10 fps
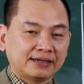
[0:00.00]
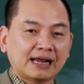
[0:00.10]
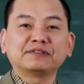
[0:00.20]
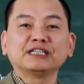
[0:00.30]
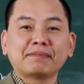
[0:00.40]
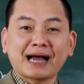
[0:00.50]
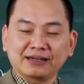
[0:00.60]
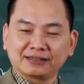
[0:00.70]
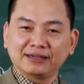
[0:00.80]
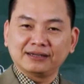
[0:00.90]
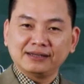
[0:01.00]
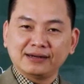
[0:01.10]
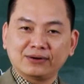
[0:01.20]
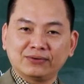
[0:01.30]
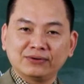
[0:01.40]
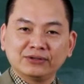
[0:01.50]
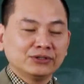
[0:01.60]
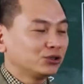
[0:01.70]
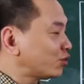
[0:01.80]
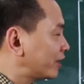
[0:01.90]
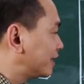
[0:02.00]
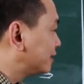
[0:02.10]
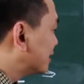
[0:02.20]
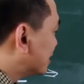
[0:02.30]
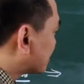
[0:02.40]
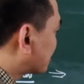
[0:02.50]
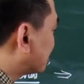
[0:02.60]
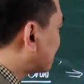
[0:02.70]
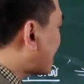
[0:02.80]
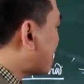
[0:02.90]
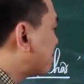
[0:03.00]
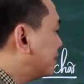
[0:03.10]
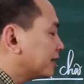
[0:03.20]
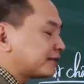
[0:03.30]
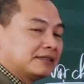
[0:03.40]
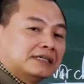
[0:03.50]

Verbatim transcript: làm gì mang được tiền đi đâu cho nên sự khác biệt